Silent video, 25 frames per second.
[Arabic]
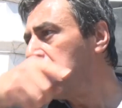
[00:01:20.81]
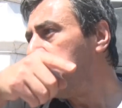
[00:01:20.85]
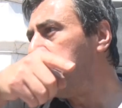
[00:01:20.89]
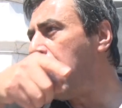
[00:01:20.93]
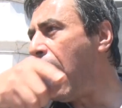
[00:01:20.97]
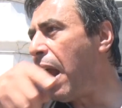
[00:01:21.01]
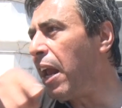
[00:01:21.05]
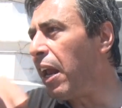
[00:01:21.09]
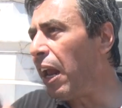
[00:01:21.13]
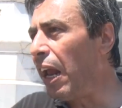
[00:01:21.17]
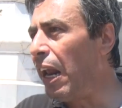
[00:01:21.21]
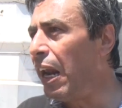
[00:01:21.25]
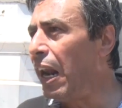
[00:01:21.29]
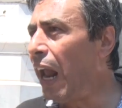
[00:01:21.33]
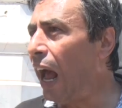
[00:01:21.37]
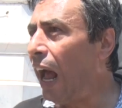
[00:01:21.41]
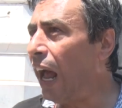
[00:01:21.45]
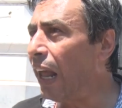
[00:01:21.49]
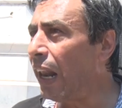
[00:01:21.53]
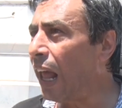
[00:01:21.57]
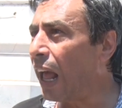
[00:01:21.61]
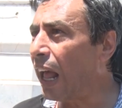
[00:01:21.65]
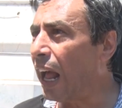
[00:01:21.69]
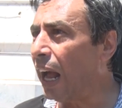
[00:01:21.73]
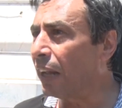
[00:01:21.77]
ما هي الا
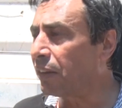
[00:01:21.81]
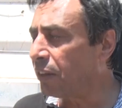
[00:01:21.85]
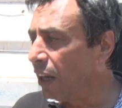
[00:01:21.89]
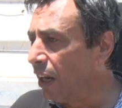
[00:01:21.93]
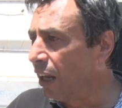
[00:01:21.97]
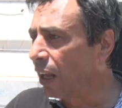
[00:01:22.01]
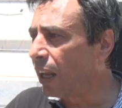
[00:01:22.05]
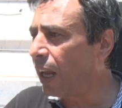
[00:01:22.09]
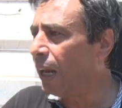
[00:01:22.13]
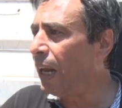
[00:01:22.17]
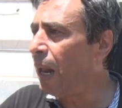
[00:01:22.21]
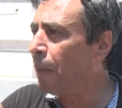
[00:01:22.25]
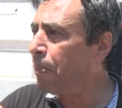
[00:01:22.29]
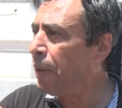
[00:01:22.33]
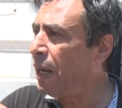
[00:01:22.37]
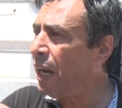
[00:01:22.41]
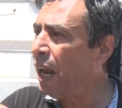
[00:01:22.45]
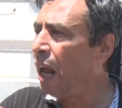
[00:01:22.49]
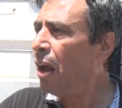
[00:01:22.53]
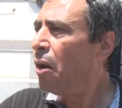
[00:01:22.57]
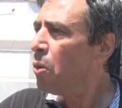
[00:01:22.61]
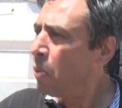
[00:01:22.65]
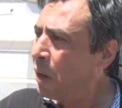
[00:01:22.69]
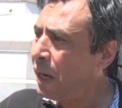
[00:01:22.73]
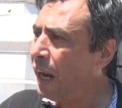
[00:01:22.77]
حلقات
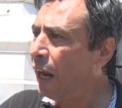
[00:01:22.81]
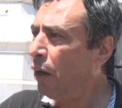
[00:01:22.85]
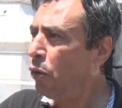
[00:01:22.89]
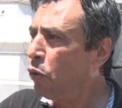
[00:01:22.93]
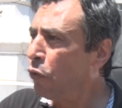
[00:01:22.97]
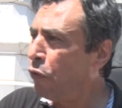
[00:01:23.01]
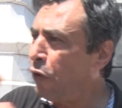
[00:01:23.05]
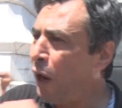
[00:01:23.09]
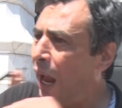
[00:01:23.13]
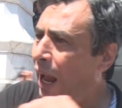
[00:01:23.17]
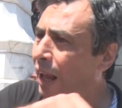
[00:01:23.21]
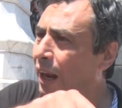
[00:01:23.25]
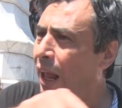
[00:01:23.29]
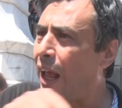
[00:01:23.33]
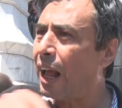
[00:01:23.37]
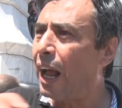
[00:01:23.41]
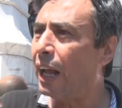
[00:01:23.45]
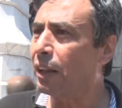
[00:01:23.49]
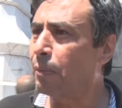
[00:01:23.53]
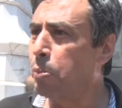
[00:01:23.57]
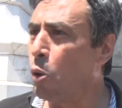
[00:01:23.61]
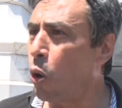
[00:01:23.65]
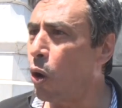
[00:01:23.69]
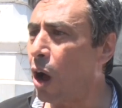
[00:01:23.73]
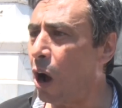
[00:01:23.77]
انقلابيه ونحن في
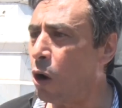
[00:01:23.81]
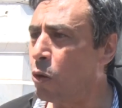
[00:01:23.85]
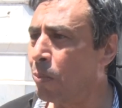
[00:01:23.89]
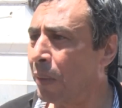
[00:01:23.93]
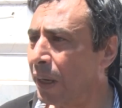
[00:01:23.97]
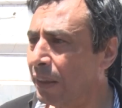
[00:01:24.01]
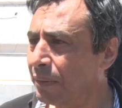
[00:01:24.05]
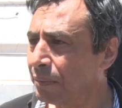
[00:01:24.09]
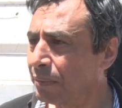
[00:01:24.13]
حلقات مقاومه،